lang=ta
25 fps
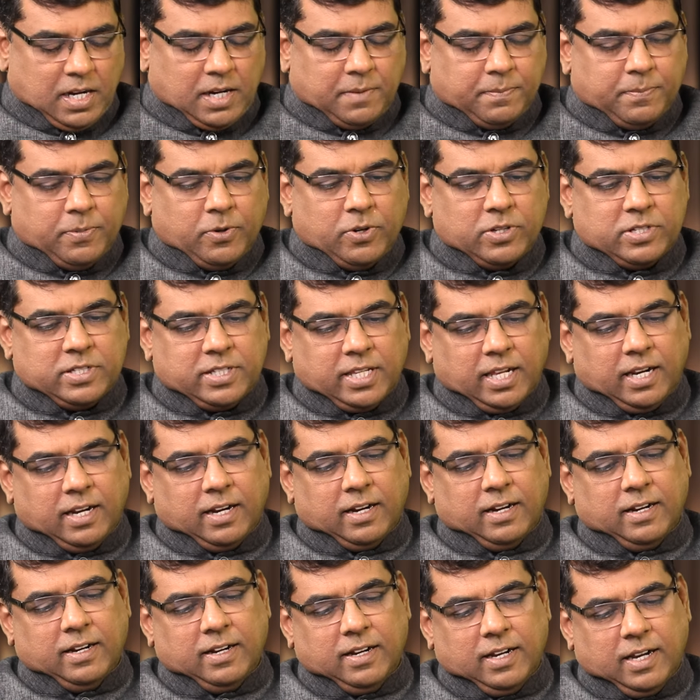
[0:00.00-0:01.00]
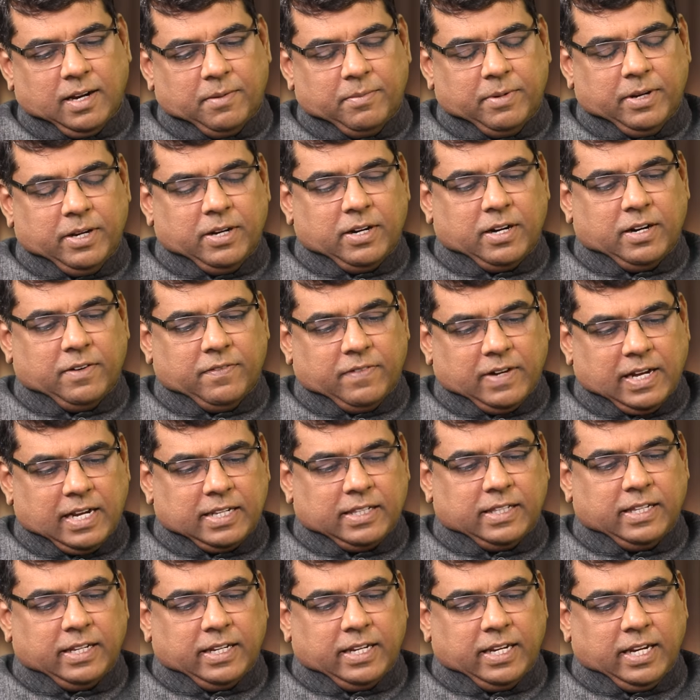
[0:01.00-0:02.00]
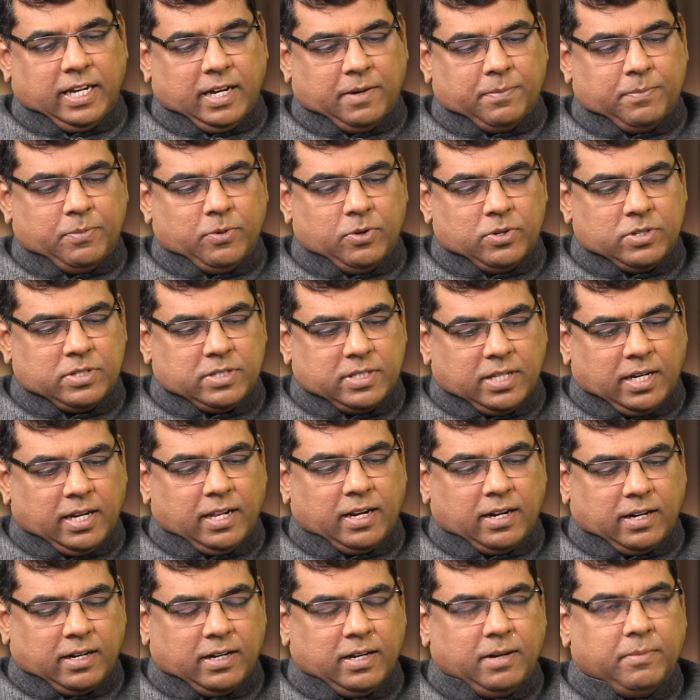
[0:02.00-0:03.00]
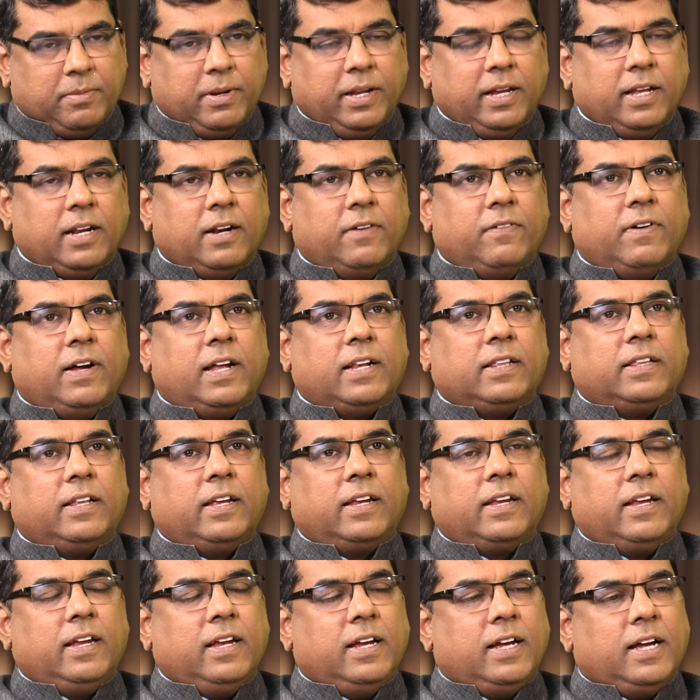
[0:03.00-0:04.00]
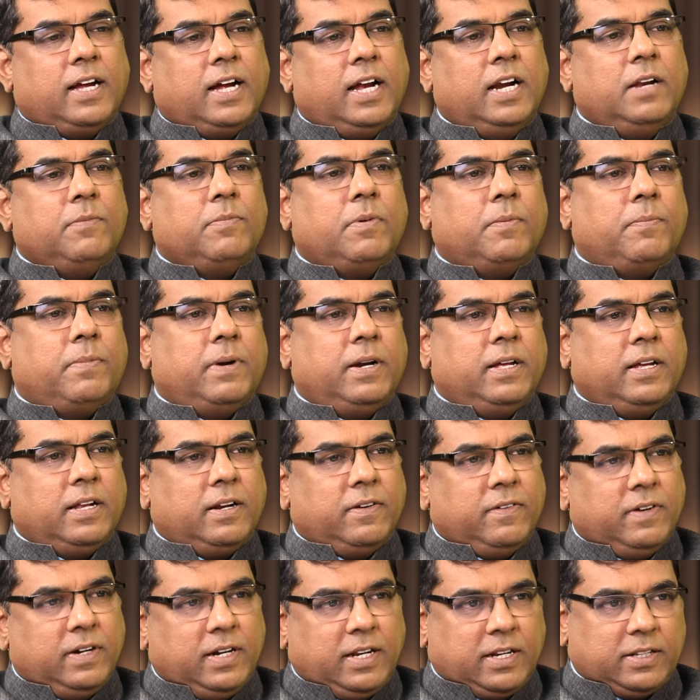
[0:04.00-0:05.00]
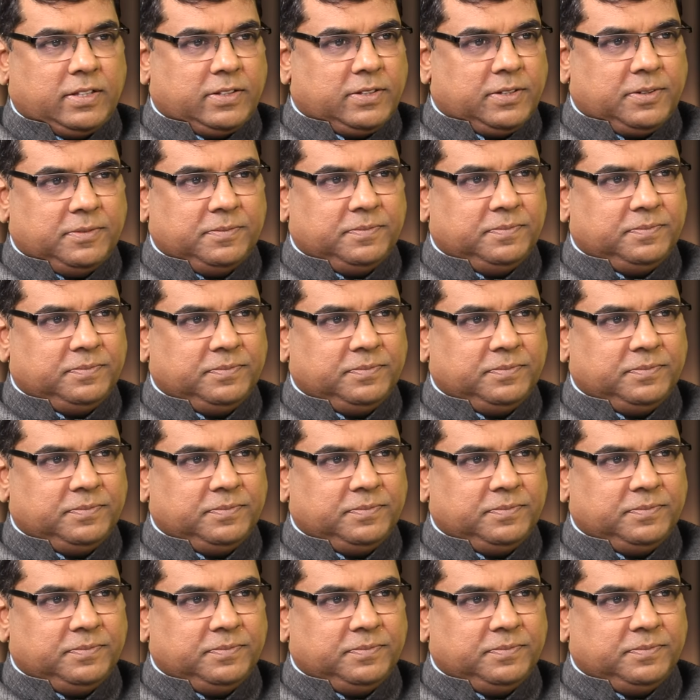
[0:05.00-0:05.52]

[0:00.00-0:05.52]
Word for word: அப்போஸ்தல் அப்படின்ற வார்த்தைக்கு அப்போஸ்தலர் அப்படிங்கிற வார்த்தைக்கு அனுப்பப்படுகிறவன் அர்த்தம்